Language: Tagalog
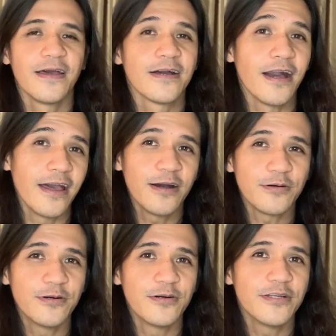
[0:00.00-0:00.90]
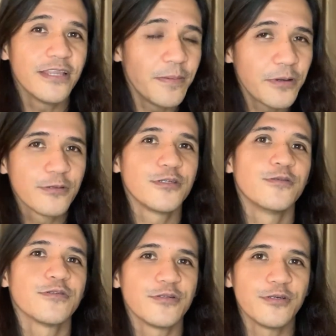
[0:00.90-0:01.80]
Gaya ko, ang dami kong
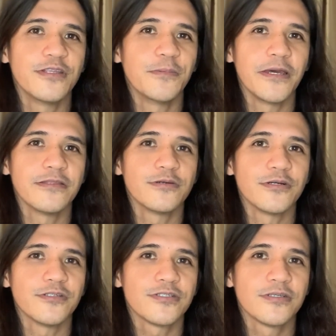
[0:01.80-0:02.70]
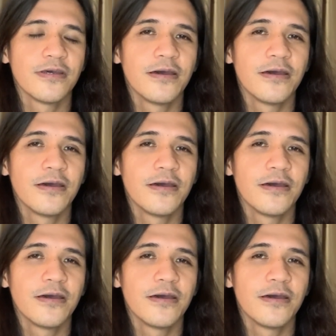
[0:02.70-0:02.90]
sinusunod na mentors.